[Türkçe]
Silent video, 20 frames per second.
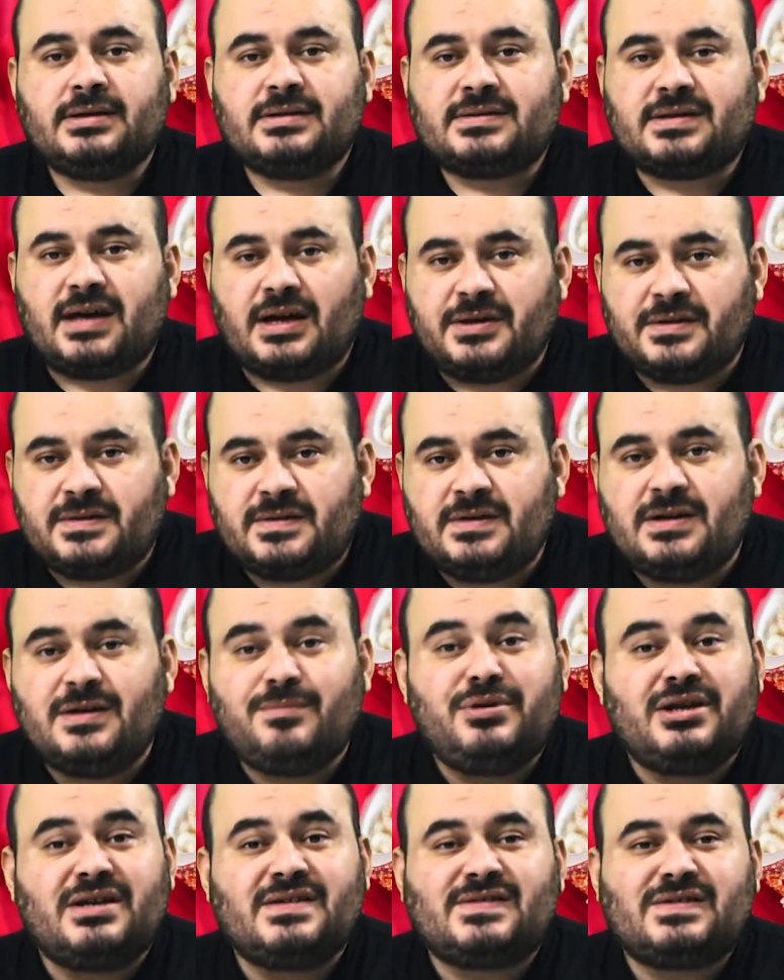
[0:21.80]

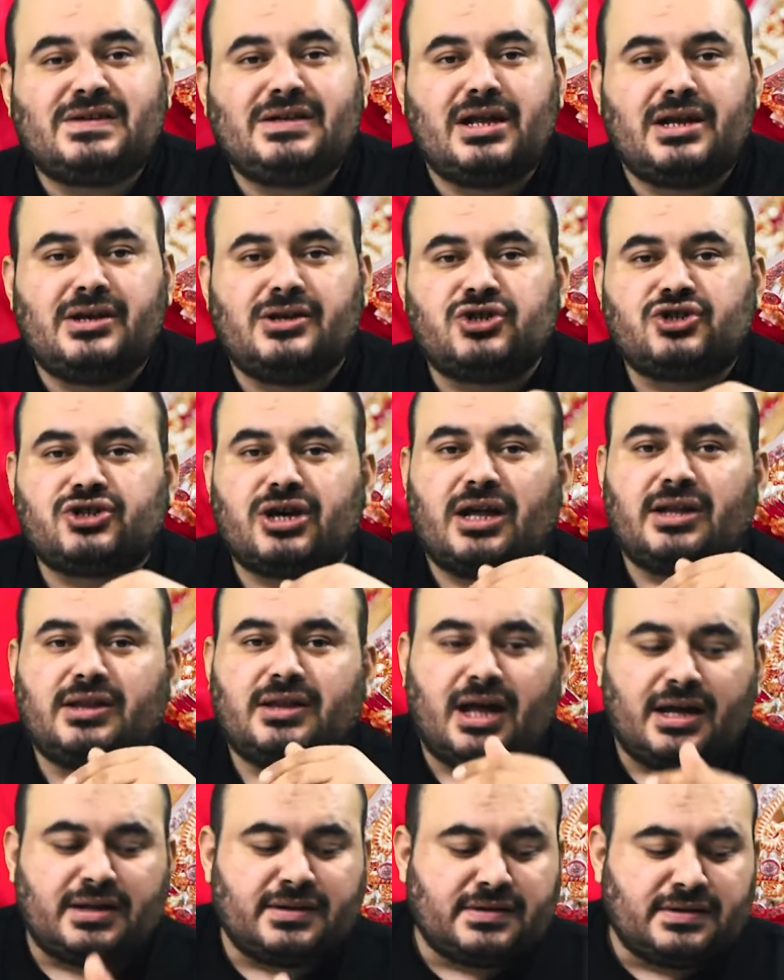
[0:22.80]
tanıdığı birisiyle
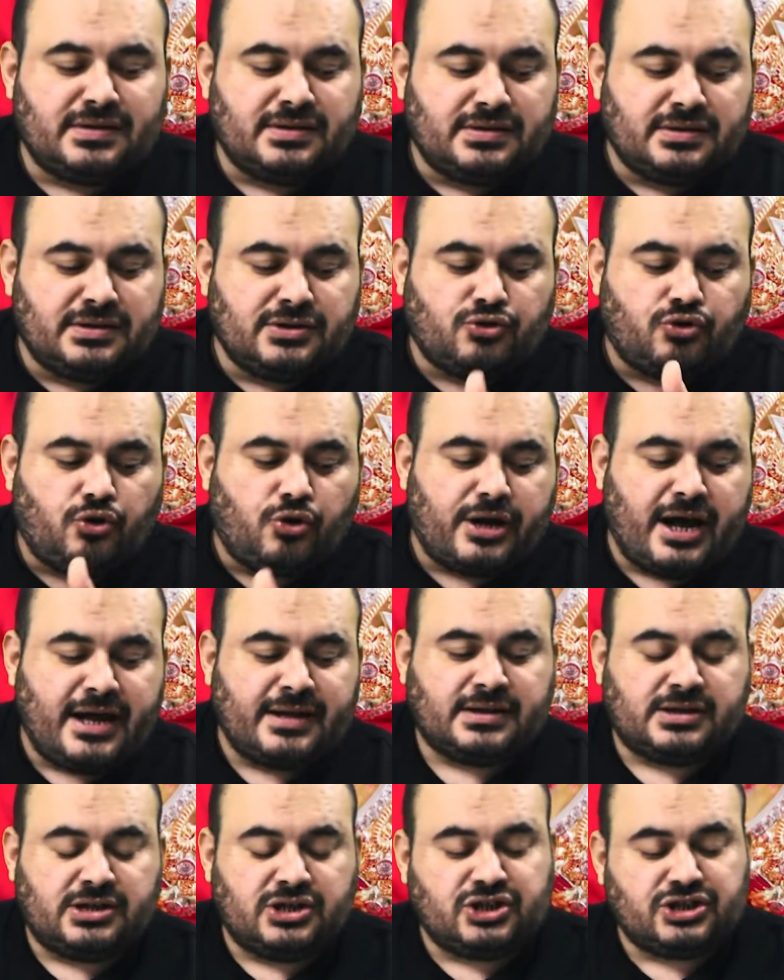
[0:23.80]
nişanlandığını
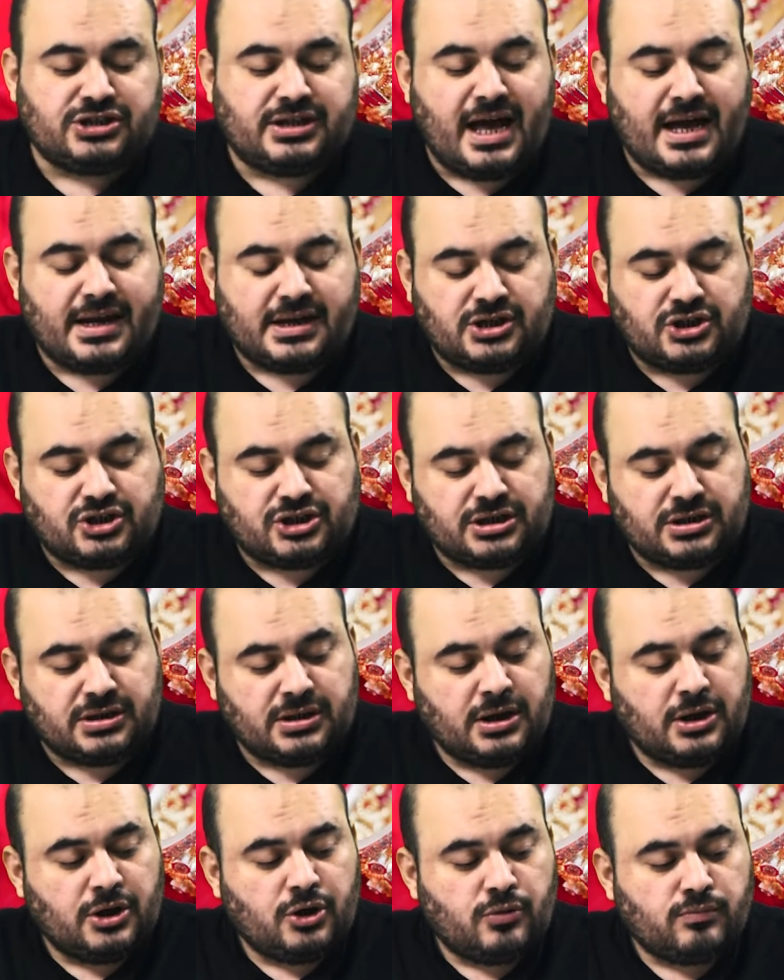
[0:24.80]
gören kişiler için